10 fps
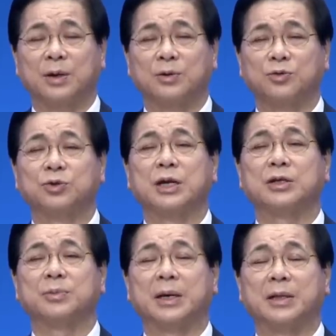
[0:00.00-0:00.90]

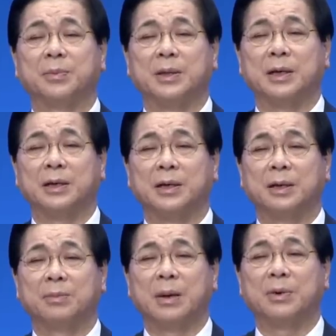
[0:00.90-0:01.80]
주저앉으면 안 됩니다.
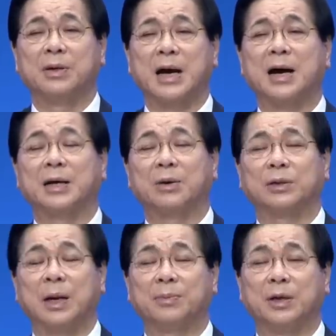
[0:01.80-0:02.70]
마음을 강하게 하고
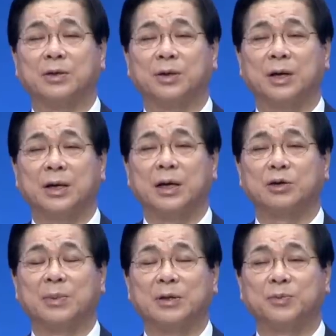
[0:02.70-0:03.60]
담대해서
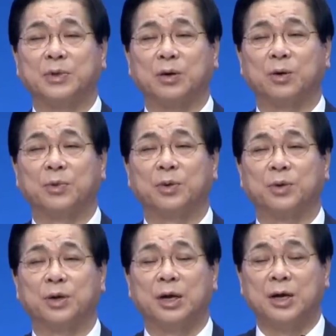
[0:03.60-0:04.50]
약속 말씀 붙잡고
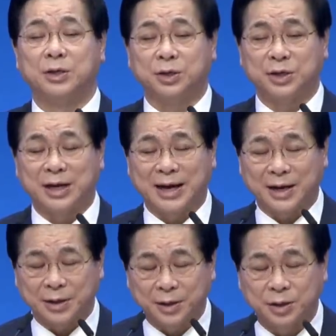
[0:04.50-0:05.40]
믿음으로 전제에
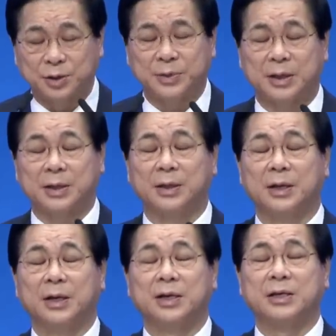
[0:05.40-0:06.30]
나가야 되는 것입니다.
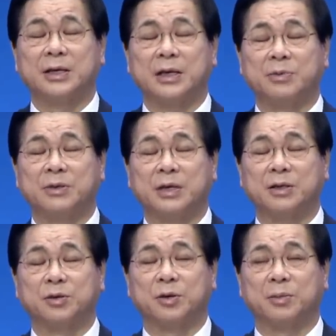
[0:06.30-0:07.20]
이사 41장 1
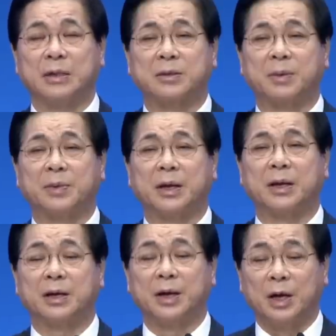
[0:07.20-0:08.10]
0절을
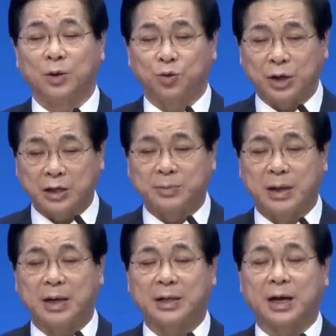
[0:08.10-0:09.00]
말씀합니다. 두려하지
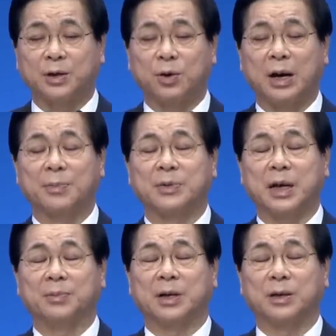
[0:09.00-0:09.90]
말라 내가 너와 함께
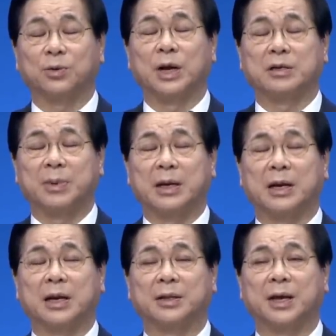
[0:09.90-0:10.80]
함이라 놀라지 말라
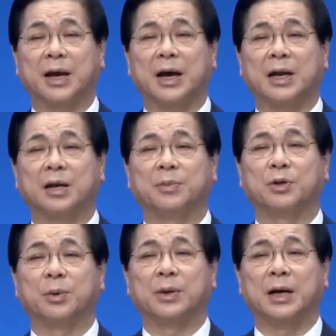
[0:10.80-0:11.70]
나는 내 하나님이
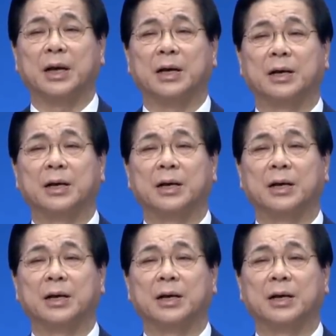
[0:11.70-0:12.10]
됨이라